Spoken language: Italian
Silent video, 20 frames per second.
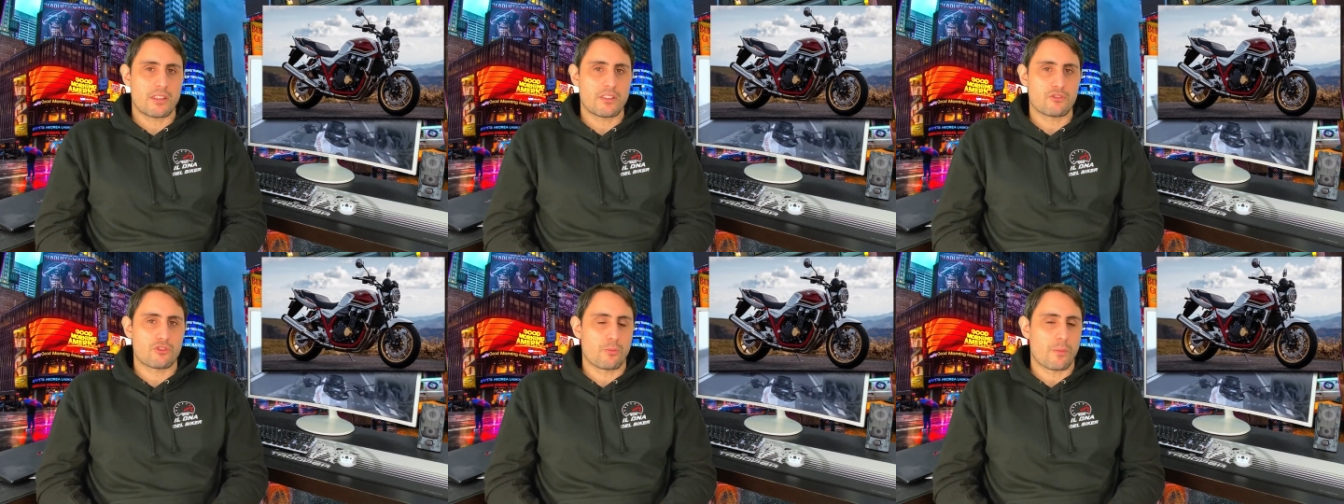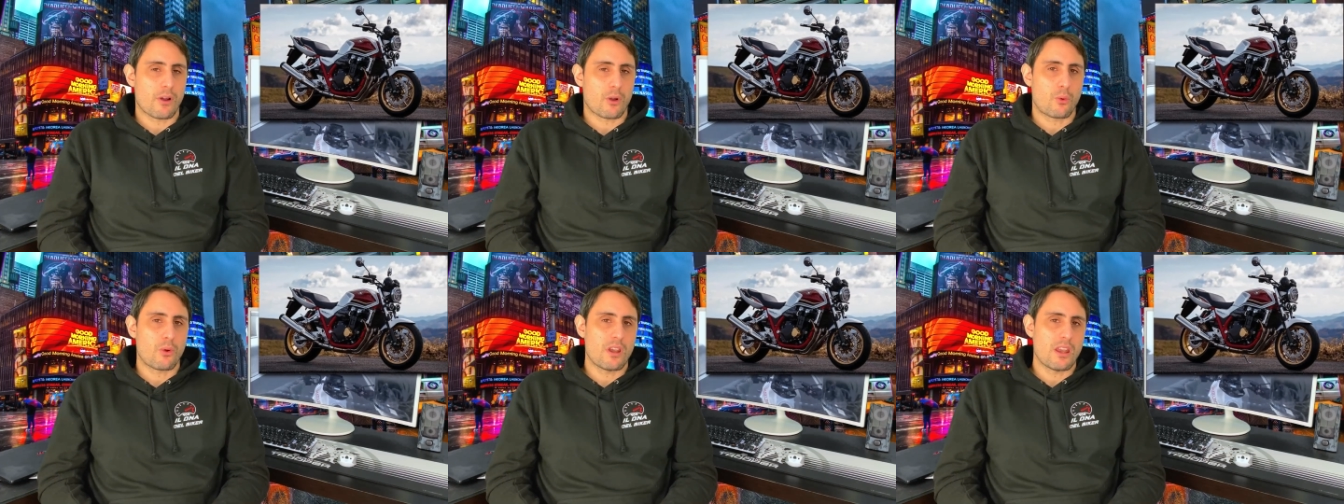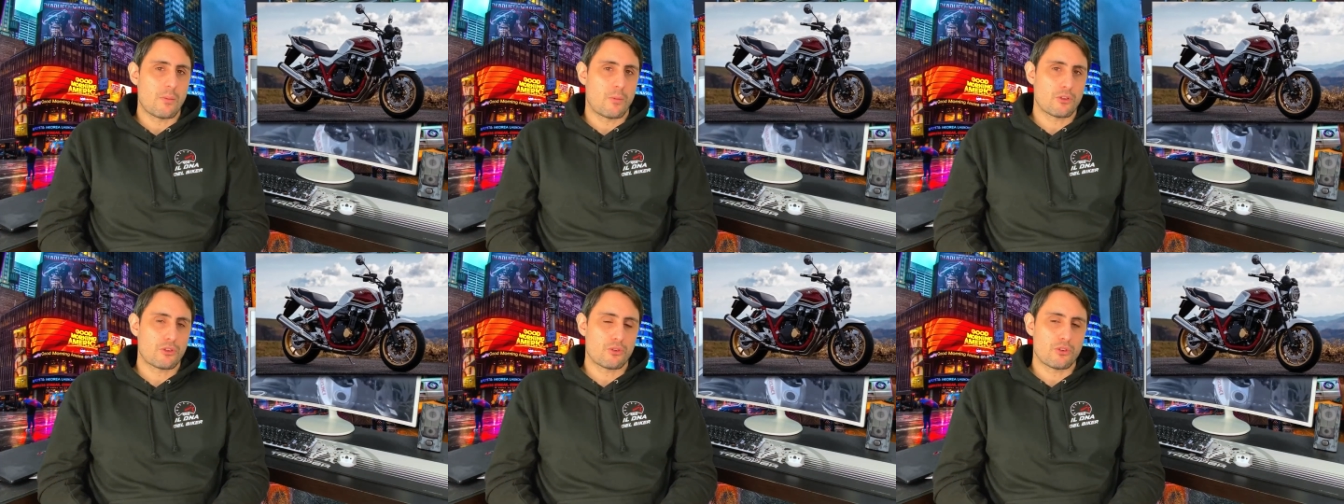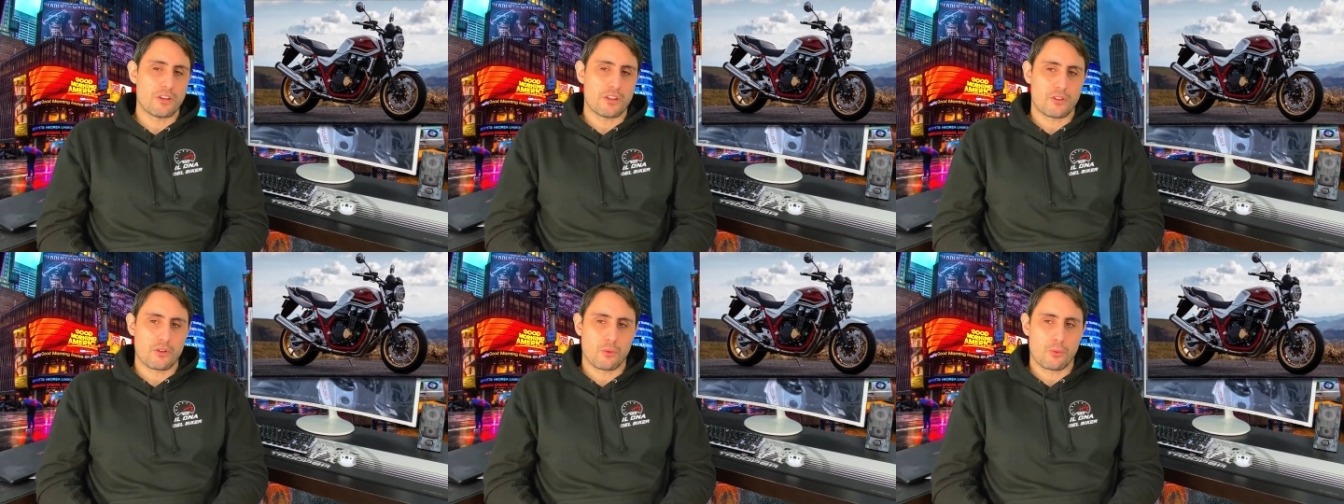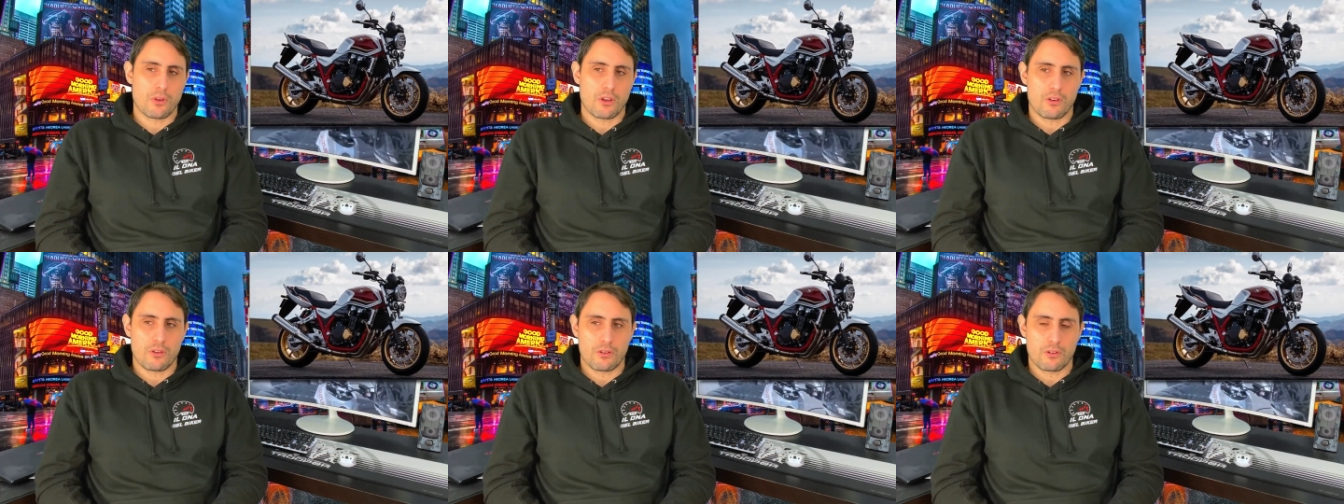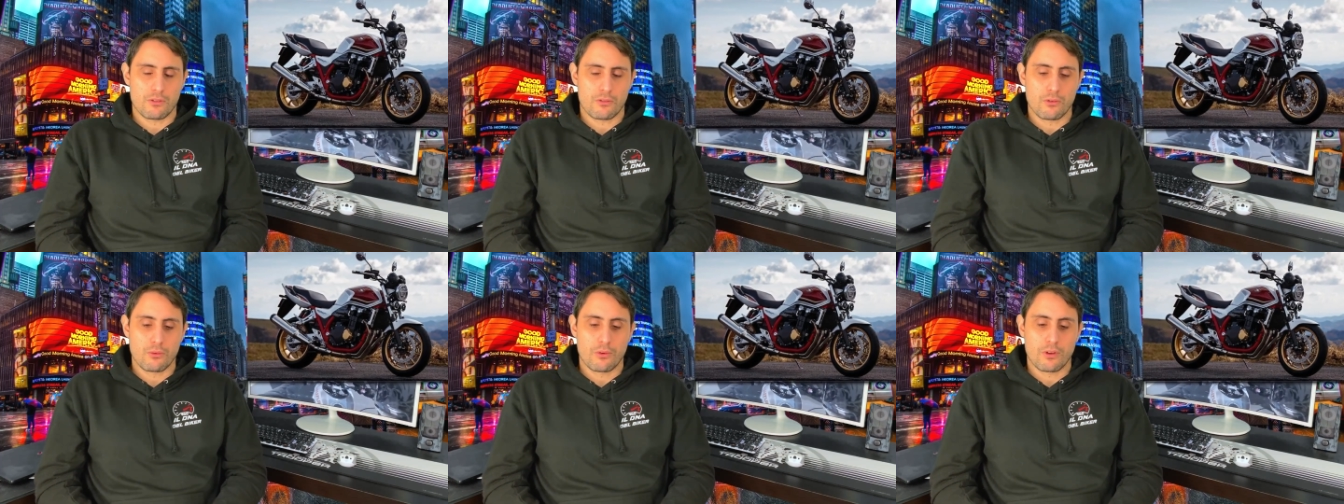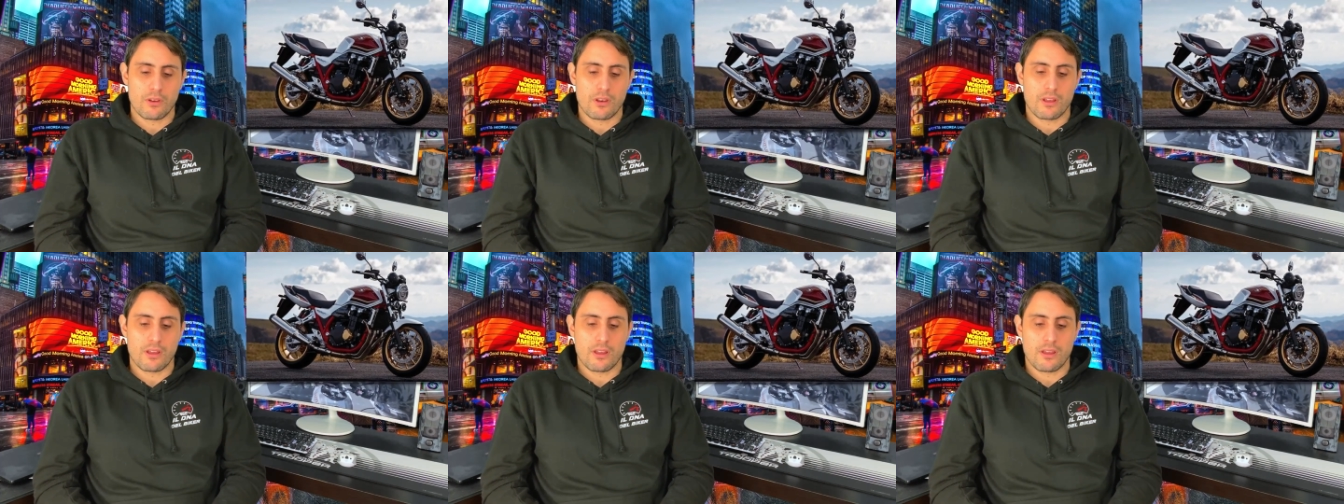insomma quelle moto lì con quello, con
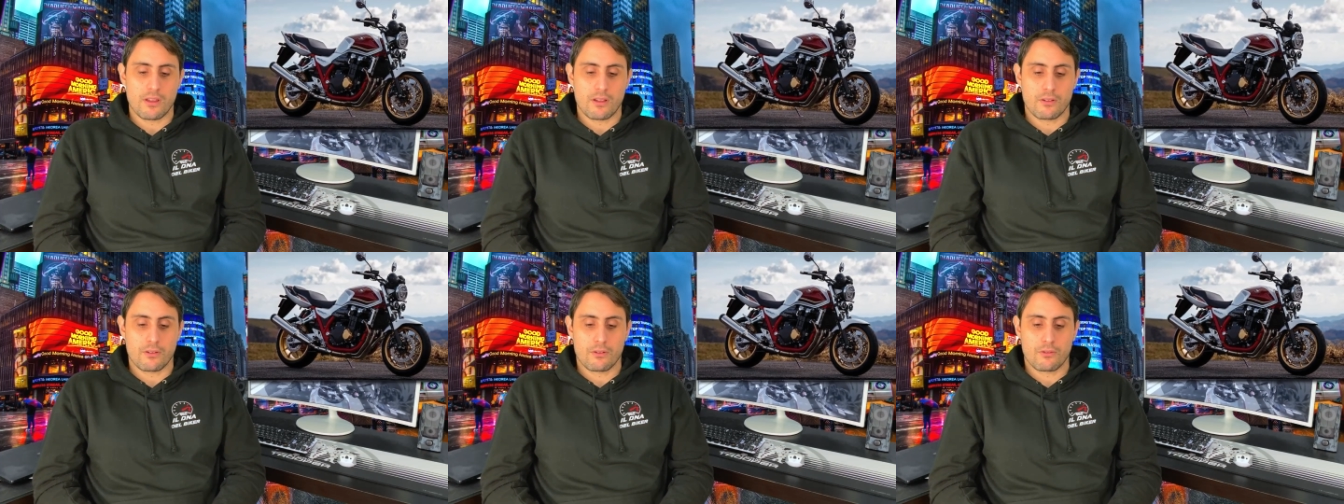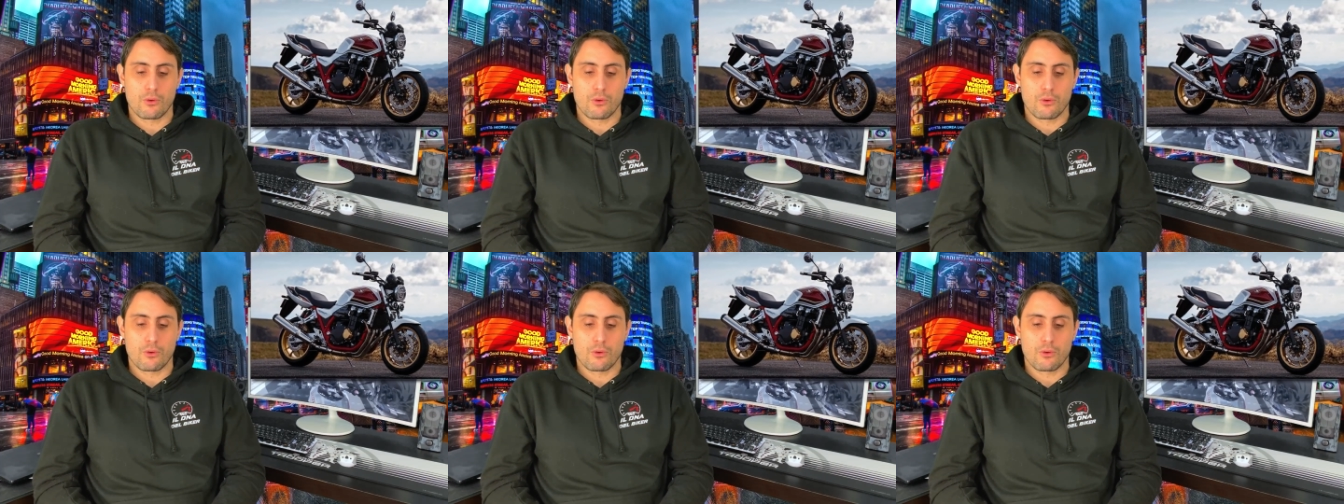quella,